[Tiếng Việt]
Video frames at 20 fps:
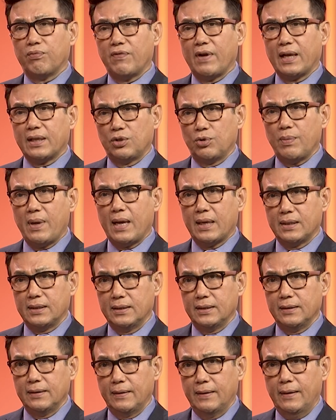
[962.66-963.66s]
một vài tiểu bang
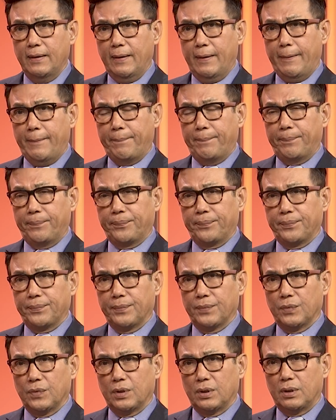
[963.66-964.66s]
nữa. Dạ vâng.
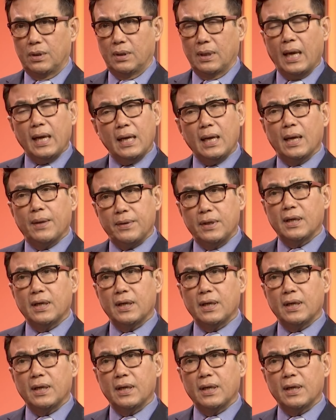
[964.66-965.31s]
uhm, đây là